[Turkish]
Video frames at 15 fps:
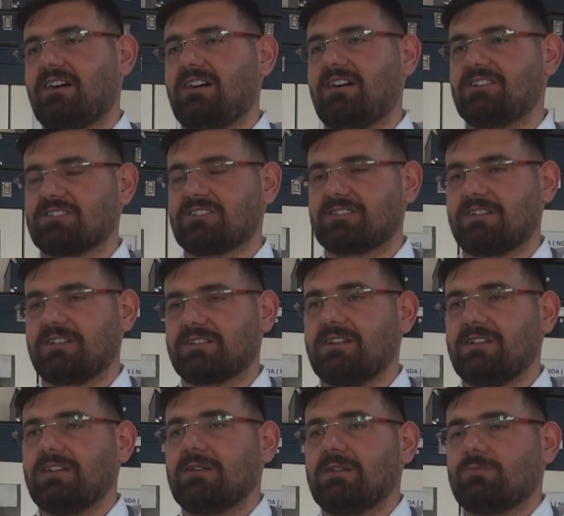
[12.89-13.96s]
ağaçlıklar
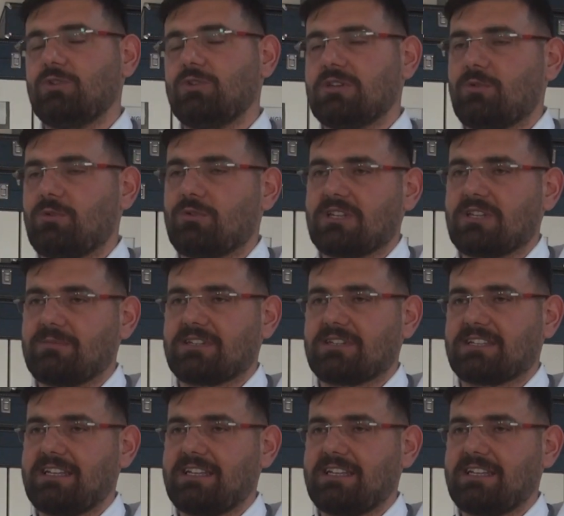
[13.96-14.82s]
bu gibi ortamlarda